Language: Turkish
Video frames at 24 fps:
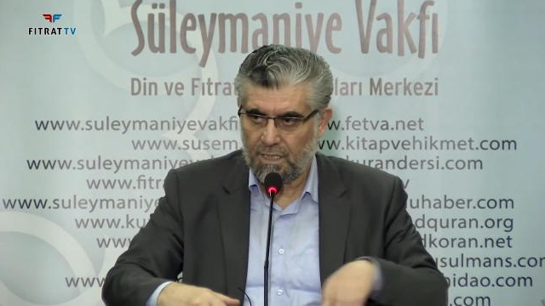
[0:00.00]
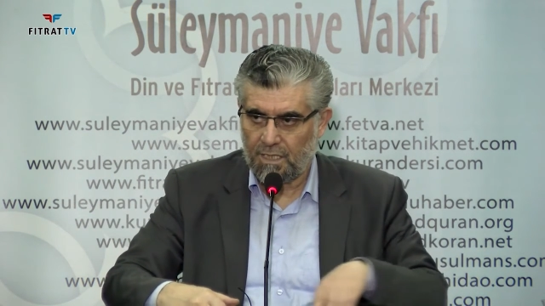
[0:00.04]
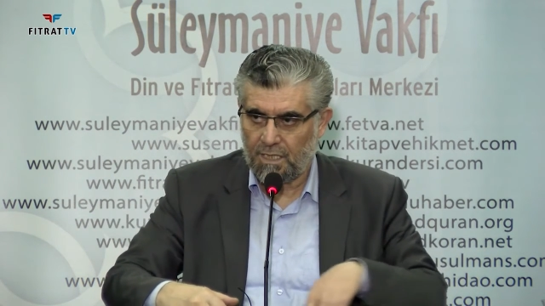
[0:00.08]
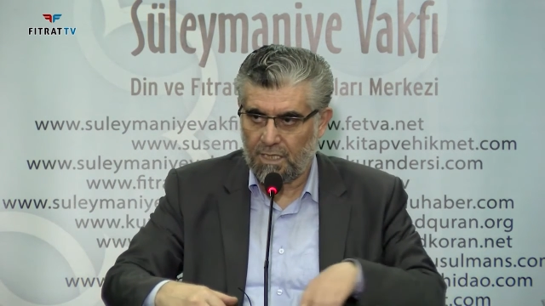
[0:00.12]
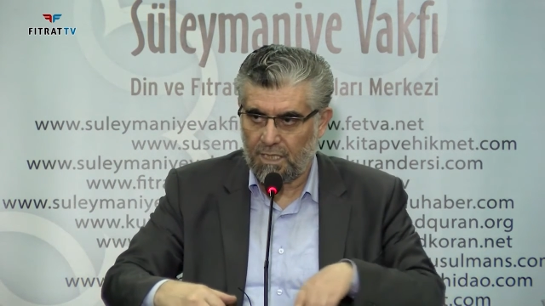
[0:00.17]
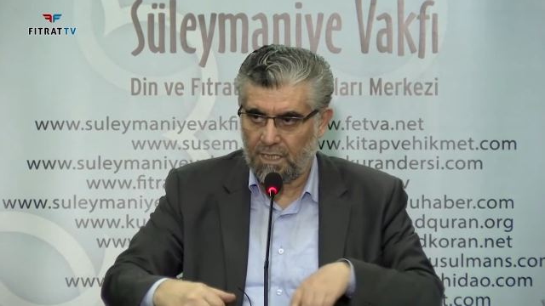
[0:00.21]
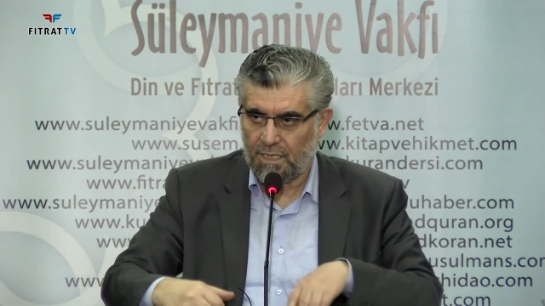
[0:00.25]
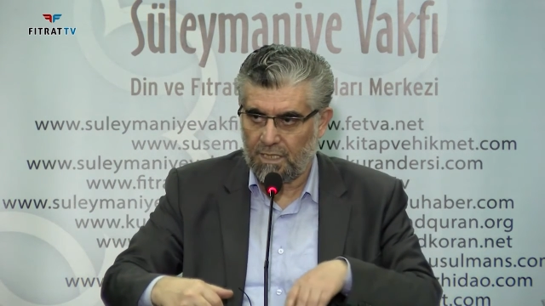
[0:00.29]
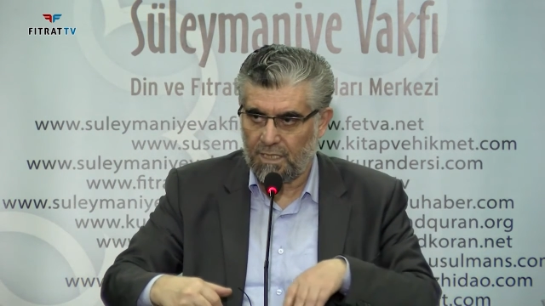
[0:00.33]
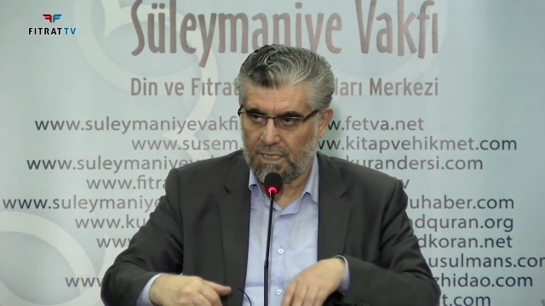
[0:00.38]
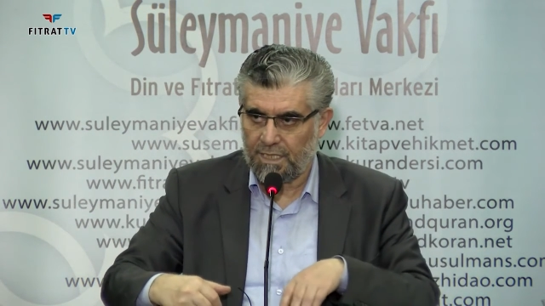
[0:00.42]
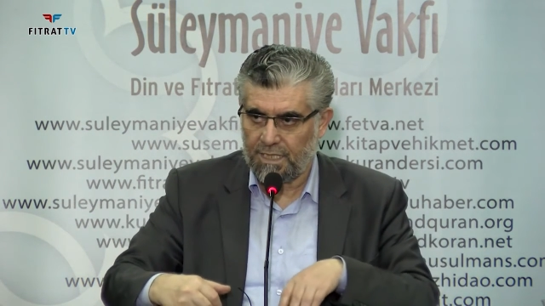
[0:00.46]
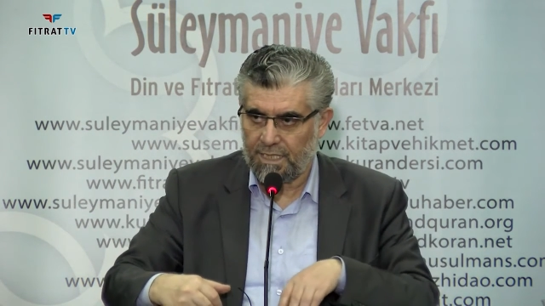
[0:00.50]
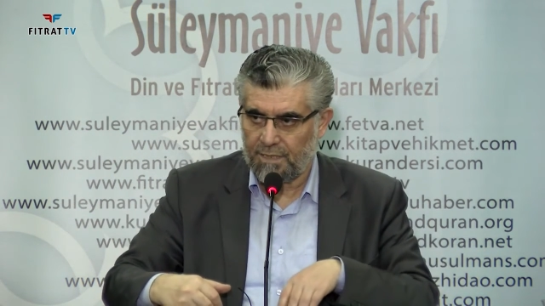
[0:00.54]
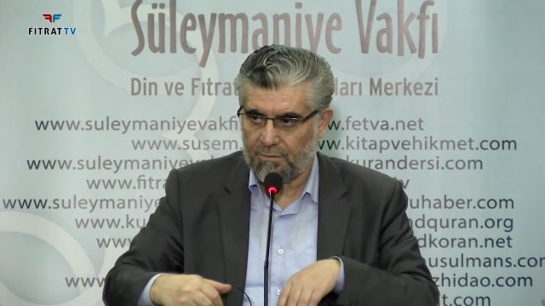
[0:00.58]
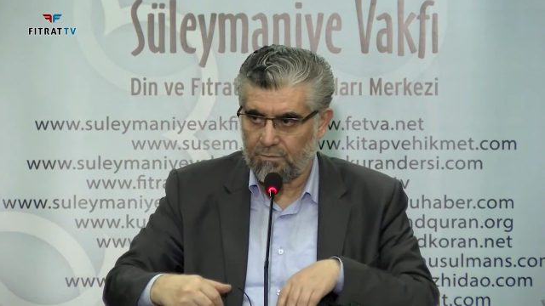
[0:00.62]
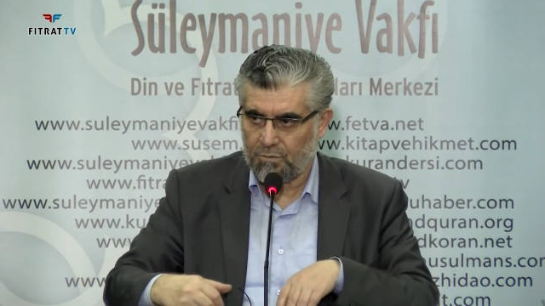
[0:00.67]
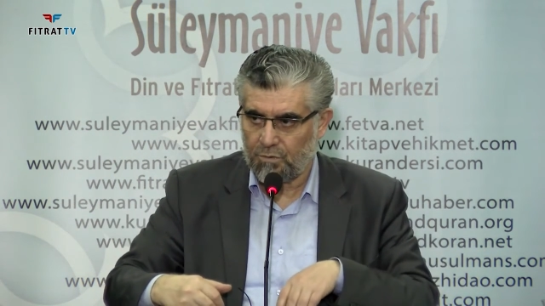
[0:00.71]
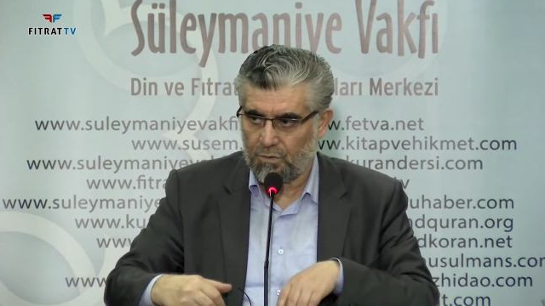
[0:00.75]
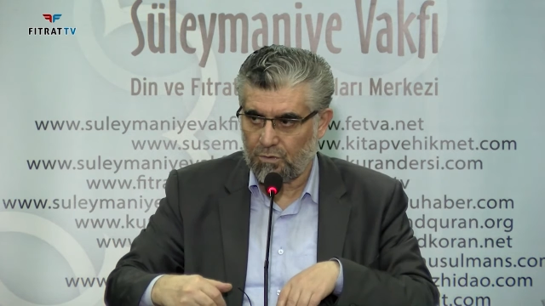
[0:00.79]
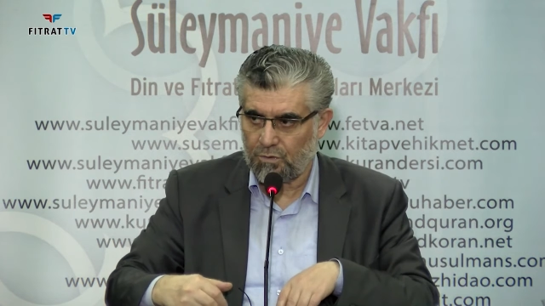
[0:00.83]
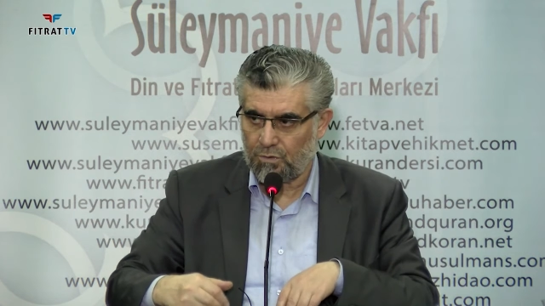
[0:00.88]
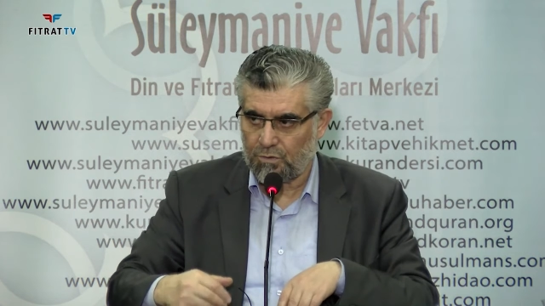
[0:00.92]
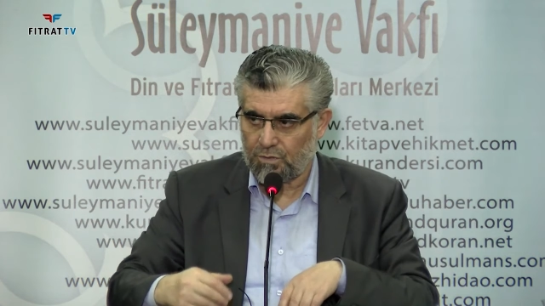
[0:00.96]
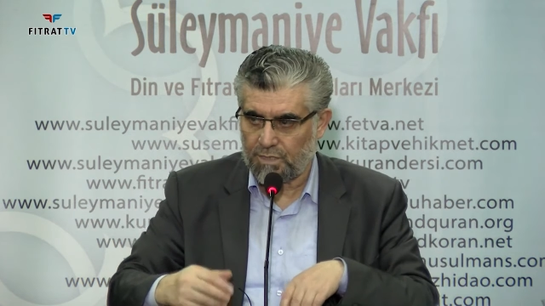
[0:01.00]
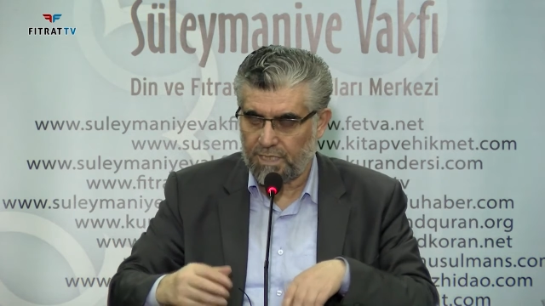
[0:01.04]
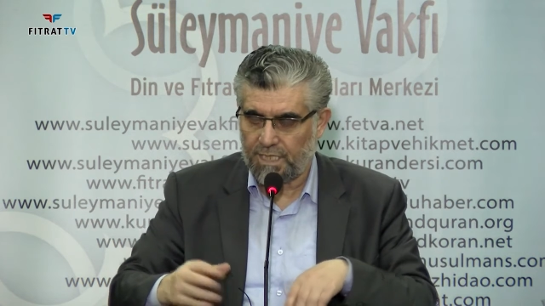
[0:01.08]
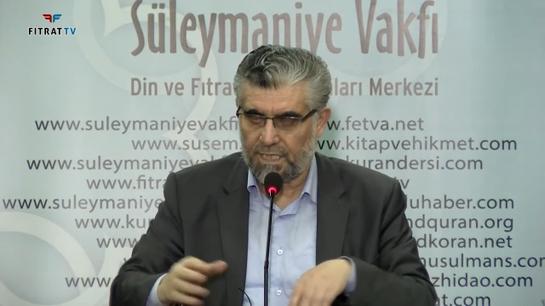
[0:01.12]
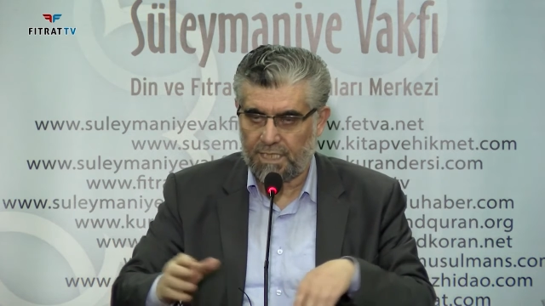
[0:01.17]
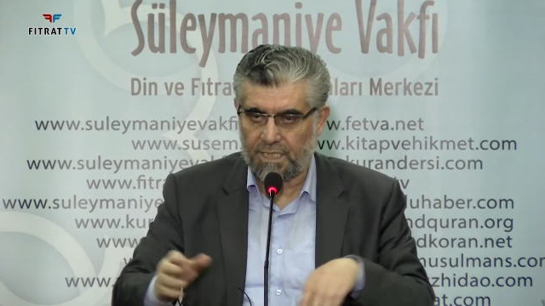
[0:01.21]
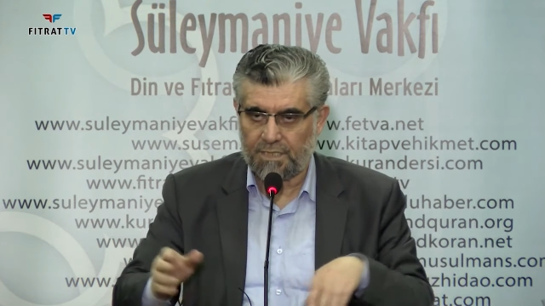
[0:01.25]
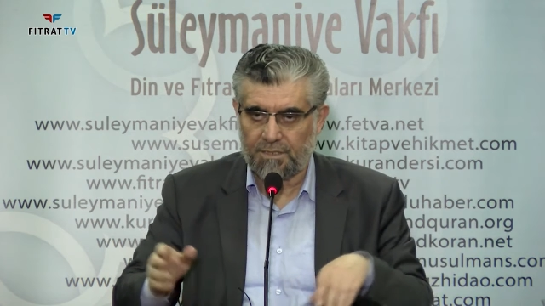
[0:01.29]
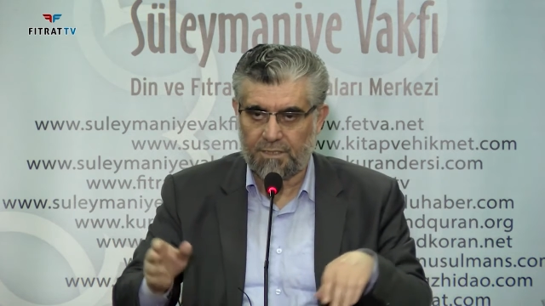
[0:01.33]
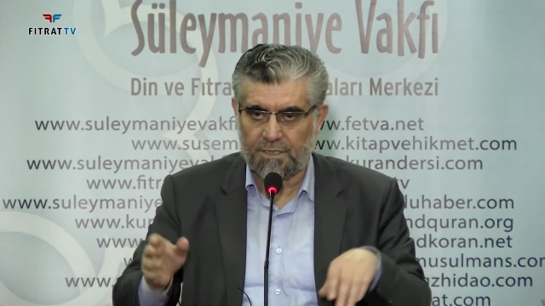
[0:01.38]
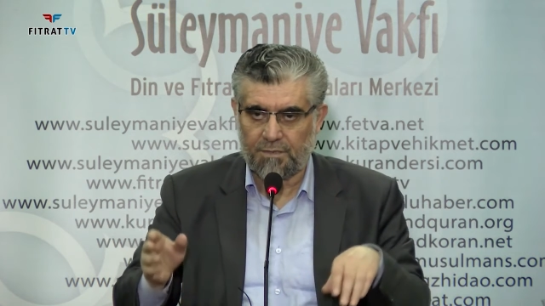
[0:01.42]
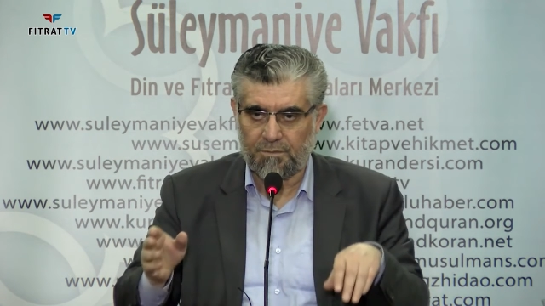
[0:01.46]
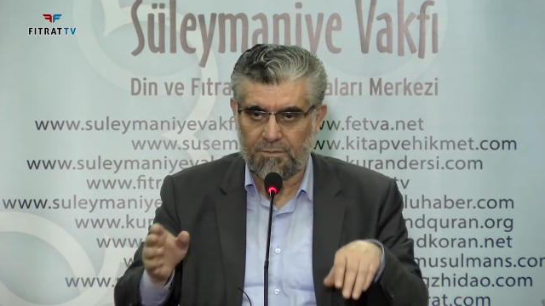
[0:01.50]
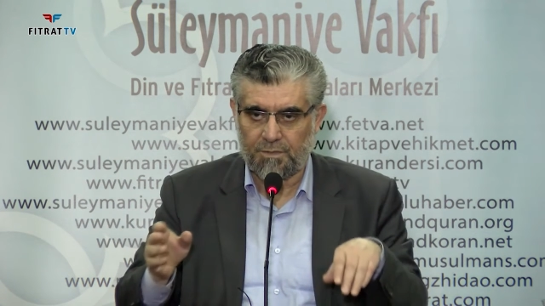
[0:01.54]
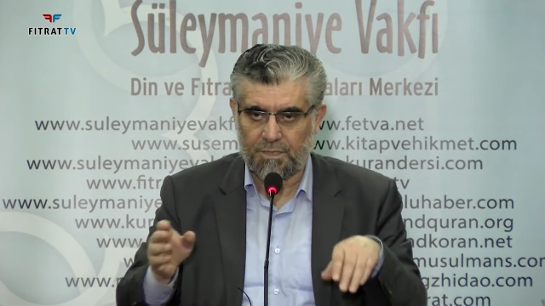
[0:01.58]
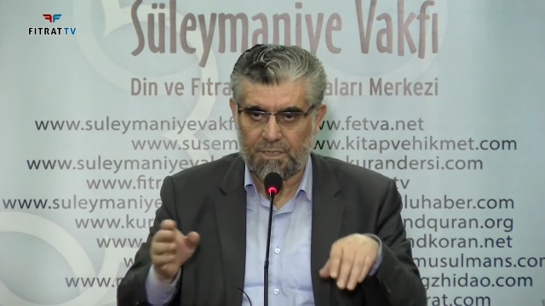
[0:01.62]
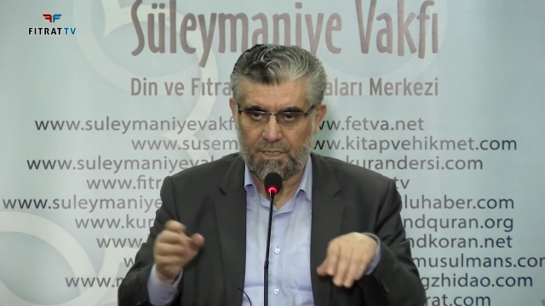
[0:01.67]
Allah'ın emri olursa herhangi bir